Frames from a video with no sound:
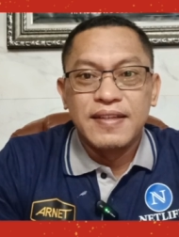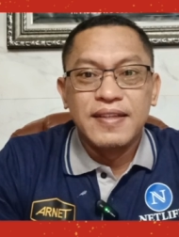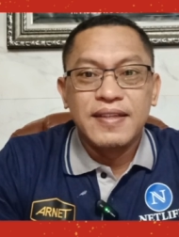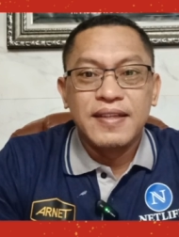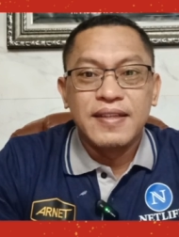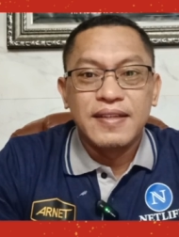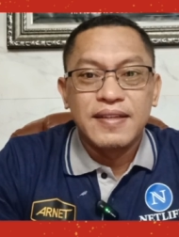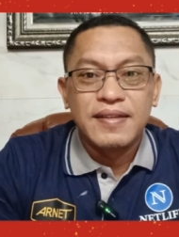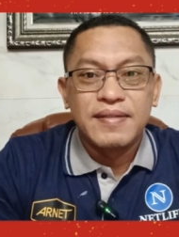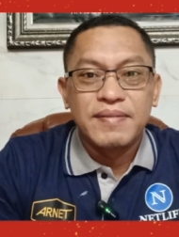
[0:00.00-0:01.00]

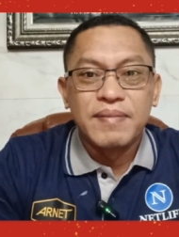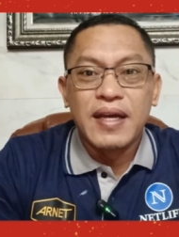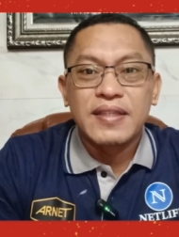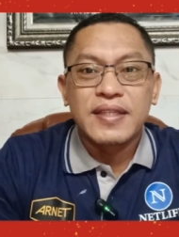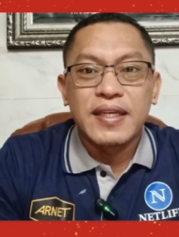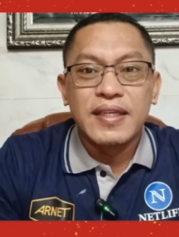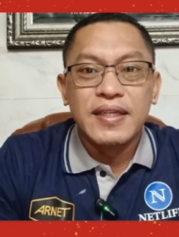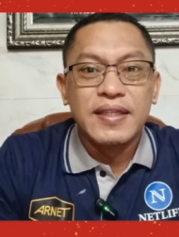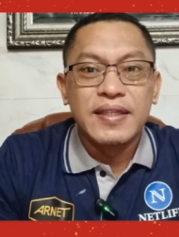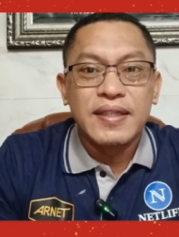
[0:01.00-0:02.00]
ingin bangsa
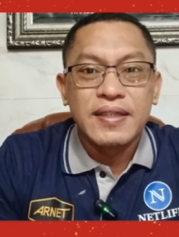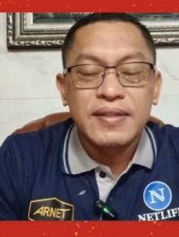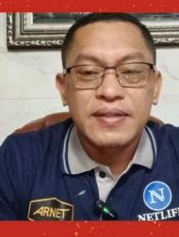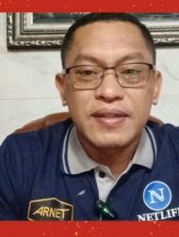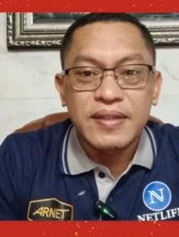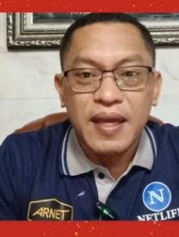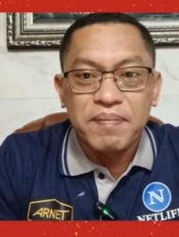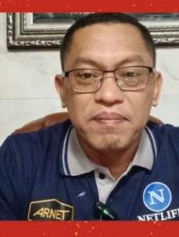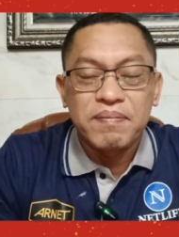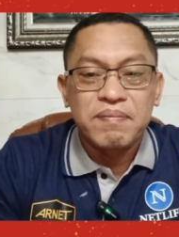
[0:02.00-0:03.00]
ini
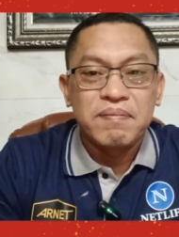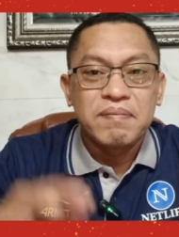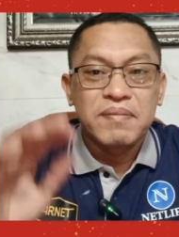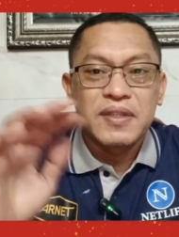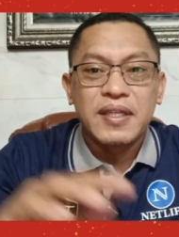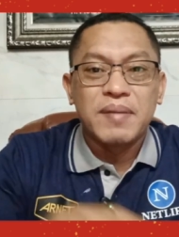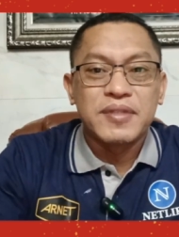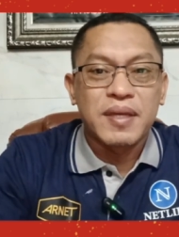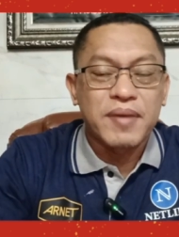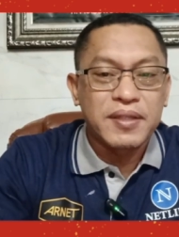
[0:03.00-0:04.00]
tetap tidak
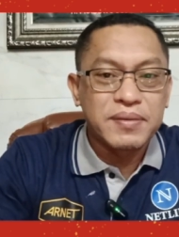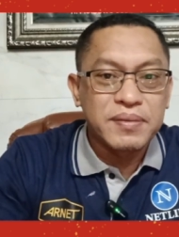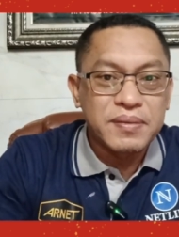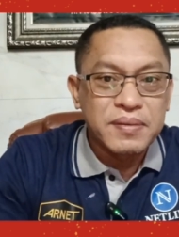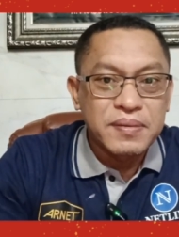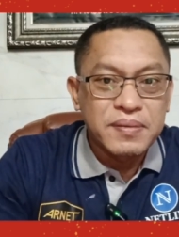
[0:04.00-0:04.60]
bisa maju.